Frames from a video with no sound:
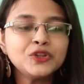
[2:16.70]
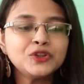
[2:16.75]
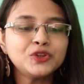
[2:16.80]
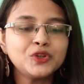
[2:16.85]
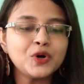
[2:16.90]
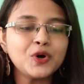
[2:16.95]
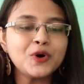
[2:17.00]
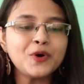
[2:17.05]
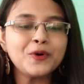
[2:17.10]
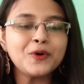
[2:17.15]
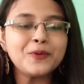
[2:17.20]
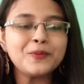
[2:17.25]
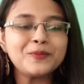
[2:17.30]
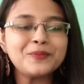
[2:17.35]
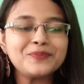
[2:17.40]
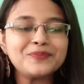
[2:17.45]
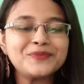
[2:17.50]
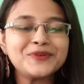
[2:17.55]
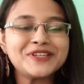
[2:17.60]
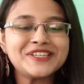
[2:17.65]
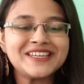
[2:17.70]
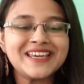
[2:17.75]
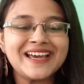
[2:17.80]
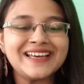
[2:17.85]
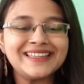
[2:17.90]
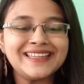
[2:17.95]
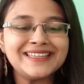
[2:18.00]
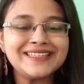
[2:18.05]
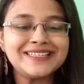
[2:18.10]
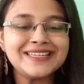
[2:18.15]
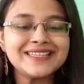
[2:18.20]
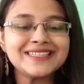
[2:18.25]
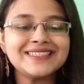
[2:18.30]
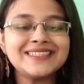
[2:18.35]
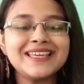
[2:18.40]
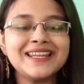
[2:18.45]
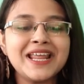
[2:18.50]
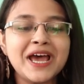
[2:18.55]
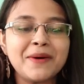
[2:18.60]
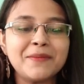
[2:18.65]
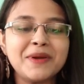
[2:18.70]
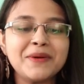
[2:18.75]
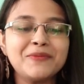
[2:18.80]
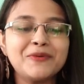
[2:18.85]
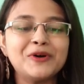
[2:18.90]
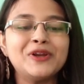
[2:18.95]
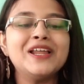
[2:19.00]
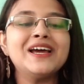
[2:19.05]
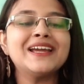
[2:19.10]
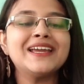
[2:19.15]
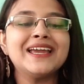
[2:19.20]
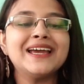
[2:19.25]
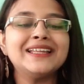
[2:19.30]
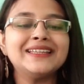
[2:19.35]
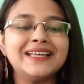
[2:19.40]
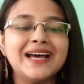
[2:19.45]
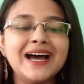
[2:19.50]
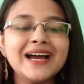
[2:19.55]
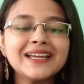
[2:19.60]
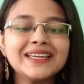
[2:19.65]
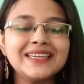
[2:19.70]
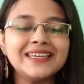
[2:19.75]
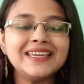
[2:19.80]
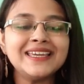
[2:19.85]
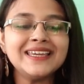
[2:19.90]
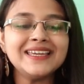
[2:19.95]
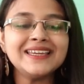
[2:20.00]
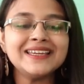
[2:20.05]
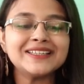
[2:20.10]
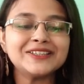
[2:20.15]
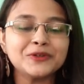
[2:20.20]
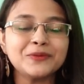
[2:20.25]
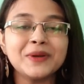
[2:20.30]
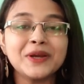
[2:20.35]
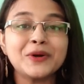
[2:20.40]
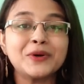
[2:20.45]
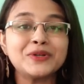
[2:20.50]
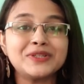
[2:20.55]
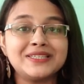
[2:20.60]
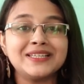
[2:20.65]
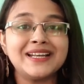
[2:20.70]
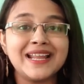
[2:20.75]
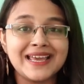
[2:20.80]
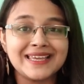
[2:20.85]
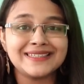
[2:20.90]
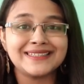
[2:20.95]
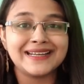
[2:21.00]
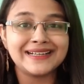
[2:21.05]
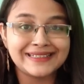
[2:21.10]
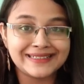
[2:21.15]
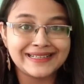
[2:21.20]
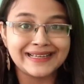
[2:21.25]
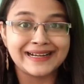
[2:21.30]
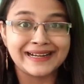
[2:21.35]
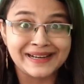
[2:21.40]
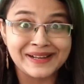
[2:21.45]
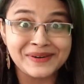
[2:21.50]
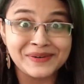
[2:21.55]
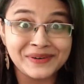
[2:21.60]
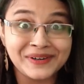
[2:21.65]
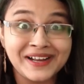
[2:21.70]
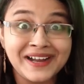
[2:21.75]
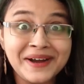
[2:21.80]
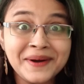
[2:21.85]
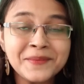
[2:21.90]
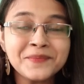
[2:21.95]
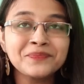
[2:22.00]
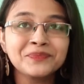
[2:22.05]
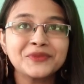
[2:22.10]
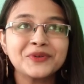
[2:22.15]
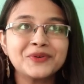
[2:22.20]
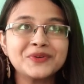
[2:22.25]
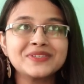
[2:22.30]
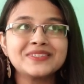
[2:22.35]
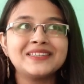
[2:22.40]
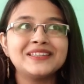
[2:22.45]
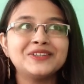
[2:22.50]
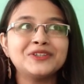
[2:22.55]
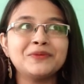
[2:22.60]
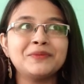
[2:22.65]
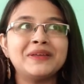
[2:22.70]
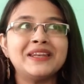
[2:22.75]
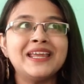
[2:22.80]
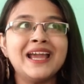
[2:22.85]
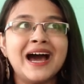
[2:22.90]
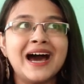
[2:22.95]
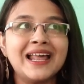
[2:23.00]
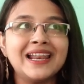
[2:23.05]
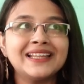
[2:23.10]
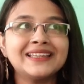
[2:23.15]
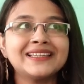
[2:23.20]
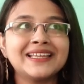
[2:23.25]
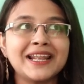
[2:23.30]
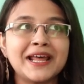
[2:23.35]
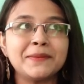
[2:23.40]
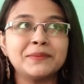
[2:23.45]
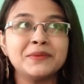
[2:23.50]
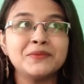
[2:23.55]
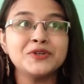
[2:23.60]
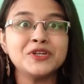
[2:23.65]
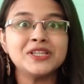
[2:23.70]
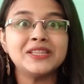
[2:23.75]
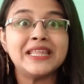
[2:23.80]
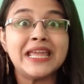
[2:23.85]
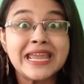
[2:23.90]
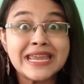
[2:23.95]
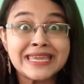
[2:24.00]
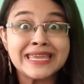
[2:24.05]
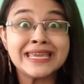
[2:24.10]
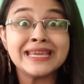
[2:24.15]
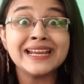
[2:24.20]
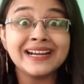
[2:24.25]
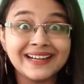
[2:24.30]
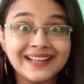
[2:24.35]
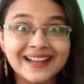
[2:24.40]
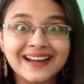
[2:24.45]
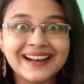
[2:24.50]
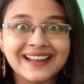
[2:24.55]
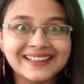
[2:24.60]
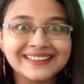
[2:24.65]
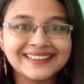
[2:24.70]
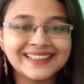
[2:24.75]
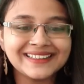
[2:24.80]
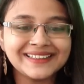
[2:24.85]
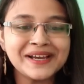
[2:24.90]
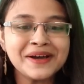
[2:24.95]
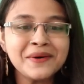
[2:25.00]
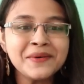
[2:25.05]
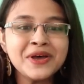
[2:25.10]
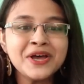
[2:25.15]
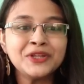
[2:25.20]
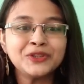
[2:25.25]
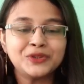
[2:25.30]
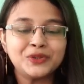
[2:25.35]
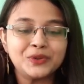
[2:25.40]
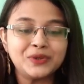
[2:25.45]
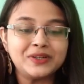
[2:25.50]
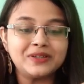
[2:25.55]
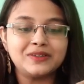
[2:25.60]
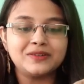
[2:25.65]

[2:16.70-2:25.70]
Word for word: तो मुझे याद है जिस दिन हमें बोला गया था कि तुम्हें खुद से डाइसेक्ट करना होगा उस दिन तो मेरी हालत ख़राब थी मुझे देख ही के डर लगता था तो